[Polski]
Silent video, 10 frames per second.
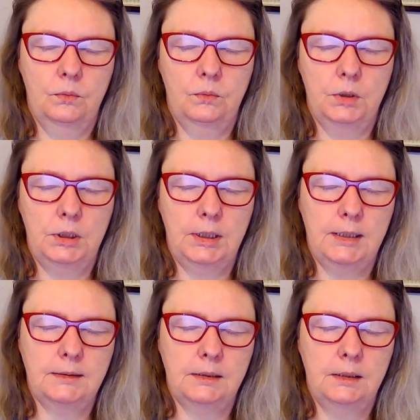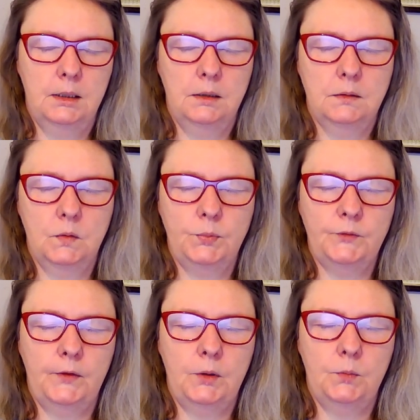I teraz skup
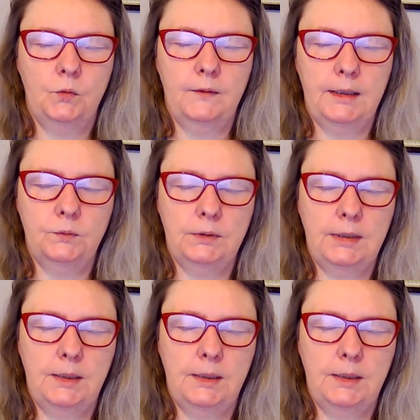swoją uwagę na